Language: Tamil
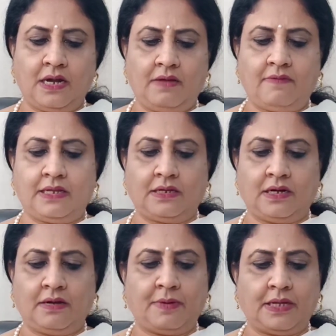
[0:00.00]
கண்ணால் வலது
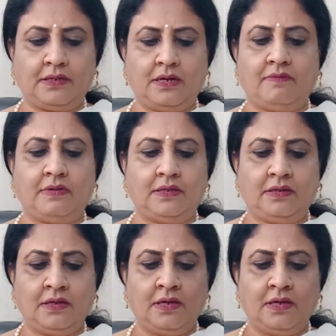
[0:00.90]
கண்ணை பார்த்து நான் வந்து